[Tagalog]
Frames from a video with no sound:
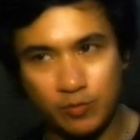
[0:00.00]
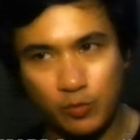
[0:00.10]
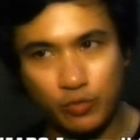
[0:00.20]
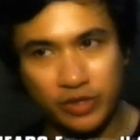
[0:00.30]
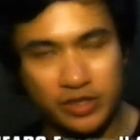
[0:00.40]

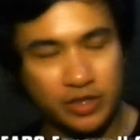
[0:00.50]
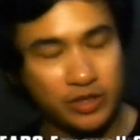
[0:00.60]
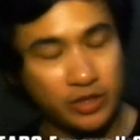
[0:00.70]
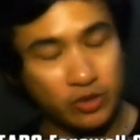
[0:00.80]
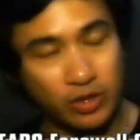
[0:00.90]
pupunta siya
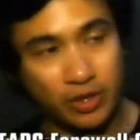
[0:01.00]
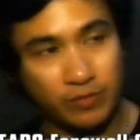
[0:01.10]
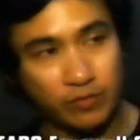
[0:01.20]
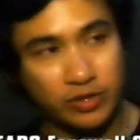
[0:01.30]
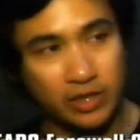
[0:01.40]
dito eh
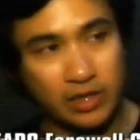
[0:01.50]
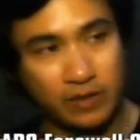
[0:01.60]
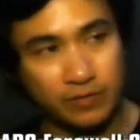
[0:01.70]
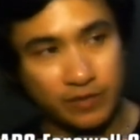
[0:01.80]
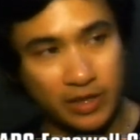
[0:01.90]
for the
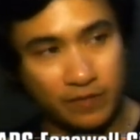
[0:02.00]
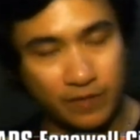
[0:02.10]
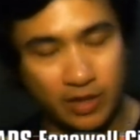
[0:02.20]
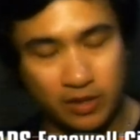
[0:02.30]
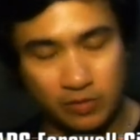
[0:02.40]

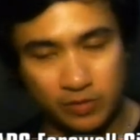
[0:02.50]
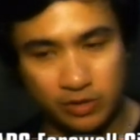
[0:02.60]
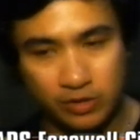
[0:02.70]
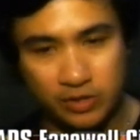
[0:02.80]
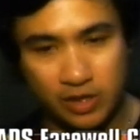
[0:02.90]
final
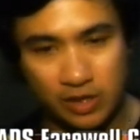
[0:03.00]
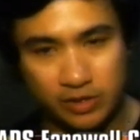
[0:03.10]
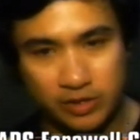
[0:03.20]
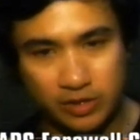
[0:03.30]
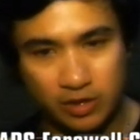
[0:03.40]

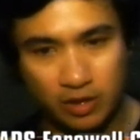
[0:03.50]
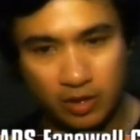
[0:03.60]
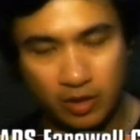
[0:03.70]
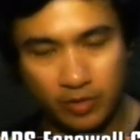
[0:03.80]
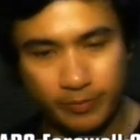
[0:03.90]
rehearsals
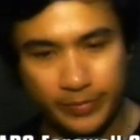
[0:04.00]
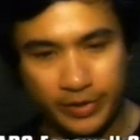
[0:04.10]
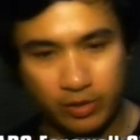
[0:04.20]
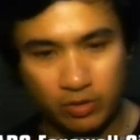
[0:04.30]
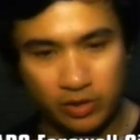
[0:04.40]

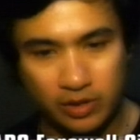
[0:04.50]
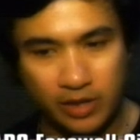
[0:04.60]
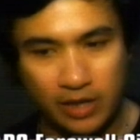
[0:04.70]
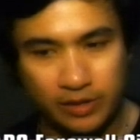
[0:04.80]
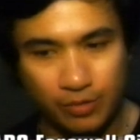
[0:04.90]
pero
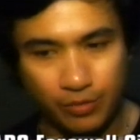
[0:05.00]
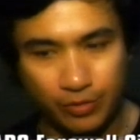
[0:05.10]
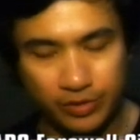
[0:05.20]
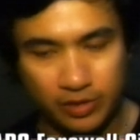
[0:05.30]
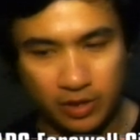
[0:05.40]

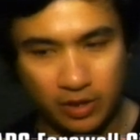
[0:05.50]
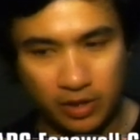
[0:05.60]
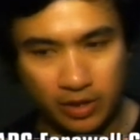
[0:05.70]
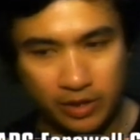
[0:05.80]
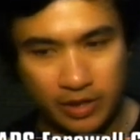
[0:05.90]
nagkataon
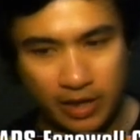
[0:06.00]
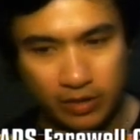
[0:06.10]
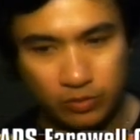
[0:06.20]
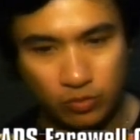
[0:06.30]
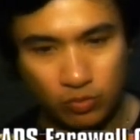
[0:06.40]
uh, he
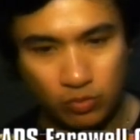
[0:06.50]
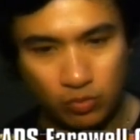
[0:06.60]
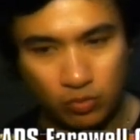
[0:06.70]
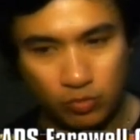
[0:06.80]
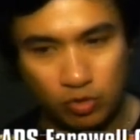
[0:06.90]
had to
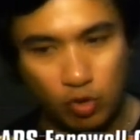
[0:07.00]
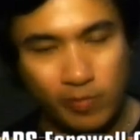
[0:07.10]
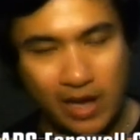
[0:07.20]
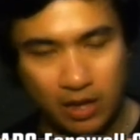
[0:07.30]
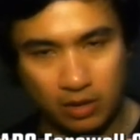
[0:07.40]
go
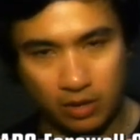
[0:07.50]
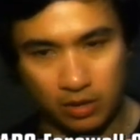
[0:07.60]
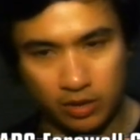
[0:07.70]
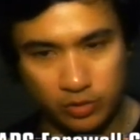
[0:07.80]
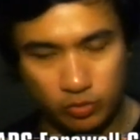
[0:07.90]
back
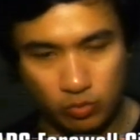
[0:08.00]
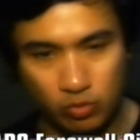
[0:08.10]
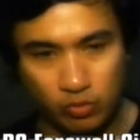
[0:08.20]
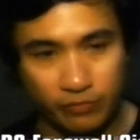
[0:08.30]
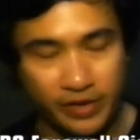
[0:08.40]
into
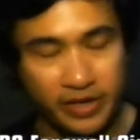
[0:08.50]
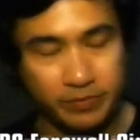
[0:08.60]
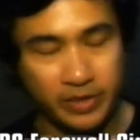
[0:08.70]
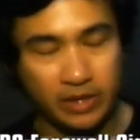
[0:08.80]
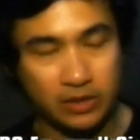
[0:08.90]

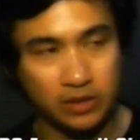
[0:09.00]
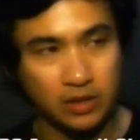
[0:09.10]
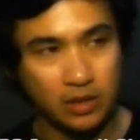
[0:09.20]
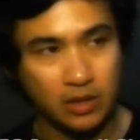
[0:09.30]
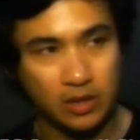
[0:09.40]
confinement
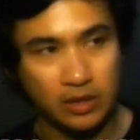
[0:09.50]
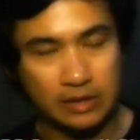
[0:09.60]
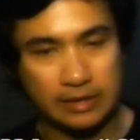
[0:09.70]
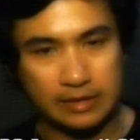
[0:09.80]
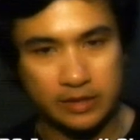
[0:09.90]

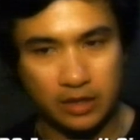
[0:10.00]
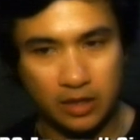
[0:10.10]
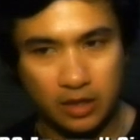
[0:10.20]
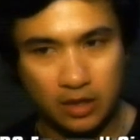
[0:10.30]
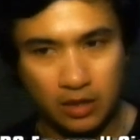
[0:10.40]

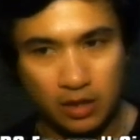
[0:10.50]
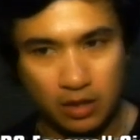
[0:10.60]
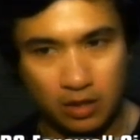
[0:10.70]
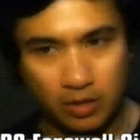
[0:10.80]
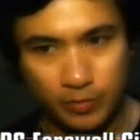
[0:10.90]
kasi
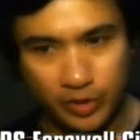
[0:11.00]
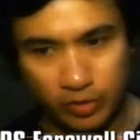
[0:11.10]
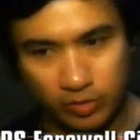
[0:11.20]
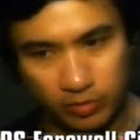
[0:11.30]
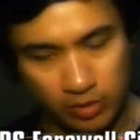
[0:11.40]
uh, uh,
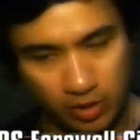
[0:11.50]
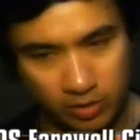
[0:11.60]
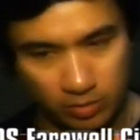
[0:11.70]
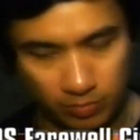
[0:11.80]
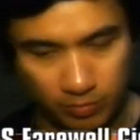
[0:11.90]
meron, an,
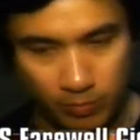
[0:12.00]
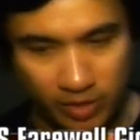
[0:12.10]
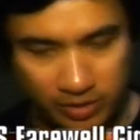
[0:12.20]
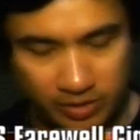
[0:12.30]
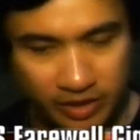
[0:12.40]
may
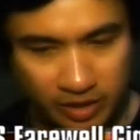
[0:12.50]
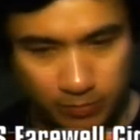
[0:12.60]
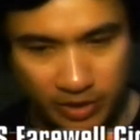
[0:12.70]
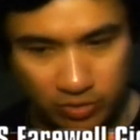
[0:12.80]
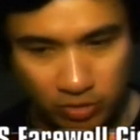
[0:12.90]
mga
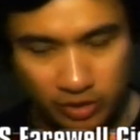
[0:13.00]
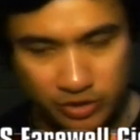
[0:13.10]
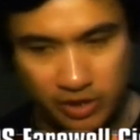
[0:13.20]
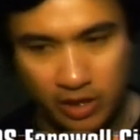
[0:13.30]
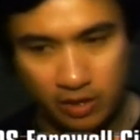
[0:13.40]
treatment ulit
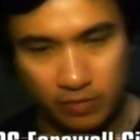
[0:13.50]
siya